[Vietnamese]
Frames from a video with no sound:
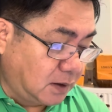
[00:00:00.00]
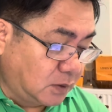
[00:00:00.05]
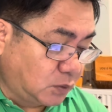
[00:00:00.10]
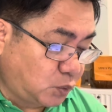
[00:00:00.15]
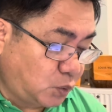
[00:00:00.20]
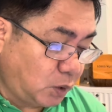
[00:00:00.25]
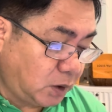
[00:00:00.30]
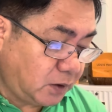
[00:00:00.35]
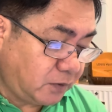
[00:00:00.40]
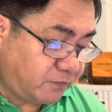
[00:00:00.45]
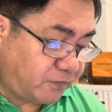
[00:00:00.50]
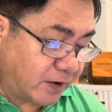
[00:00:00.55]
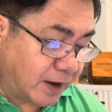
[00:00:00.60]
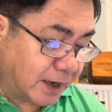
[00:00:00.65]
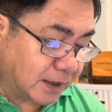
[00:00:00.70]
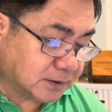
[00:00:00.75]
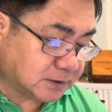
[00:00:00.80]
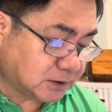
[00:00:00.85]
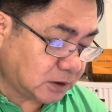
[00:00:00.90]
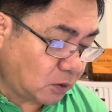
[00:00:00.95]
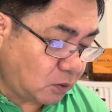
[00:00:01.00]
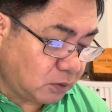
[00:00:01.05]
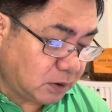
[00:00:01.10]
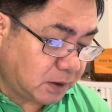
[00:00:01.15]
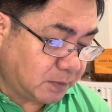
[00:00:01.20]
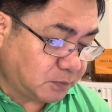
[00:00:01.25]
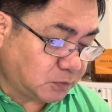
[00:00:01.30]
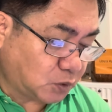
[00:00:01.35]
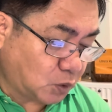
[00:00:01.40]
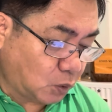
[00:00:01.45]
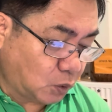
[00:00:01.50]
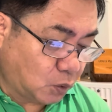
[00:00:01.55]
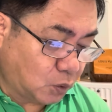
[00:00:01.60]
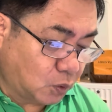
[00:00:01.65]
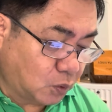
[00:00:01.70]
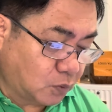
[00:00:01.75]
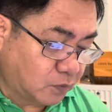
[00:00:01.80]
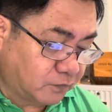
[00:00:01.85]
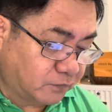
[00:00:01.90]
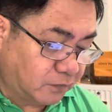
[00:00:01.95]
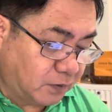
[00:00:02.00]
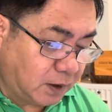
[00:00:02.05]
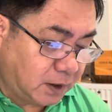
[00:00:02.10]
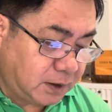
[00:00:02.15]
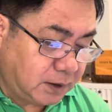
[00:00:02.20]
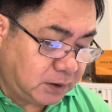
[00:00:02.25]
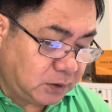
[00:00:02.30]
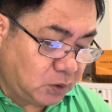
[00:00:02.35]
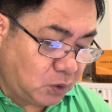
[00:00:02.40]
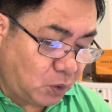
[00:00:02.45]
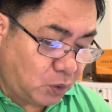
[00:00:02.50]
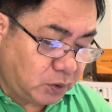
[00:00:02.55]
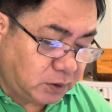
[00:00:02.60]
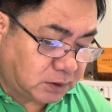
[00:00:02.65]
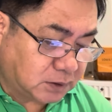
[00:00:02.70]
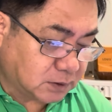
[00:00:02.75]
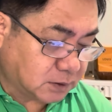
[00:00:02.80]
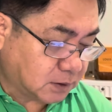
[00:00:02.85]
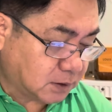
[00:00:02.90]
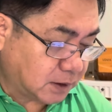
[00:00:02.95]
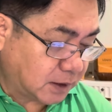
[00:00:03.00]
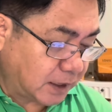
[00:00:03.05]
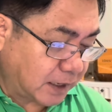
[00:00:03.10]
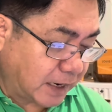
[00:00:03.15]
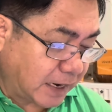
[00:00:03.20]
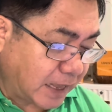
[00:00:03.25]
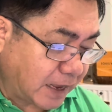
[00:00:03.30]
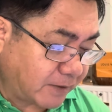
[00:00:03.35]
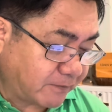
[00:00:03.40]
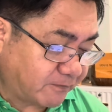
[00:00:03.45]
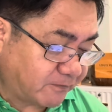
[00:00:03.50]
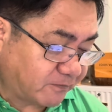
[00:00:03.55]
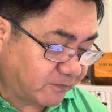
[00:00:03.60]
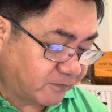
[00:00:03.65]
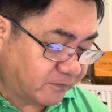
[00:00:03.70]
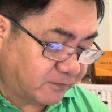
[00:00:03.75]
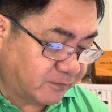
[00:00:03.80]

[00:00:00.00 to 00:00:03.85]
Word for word: Tuyên phạt 6 năm tù với đối tượng làm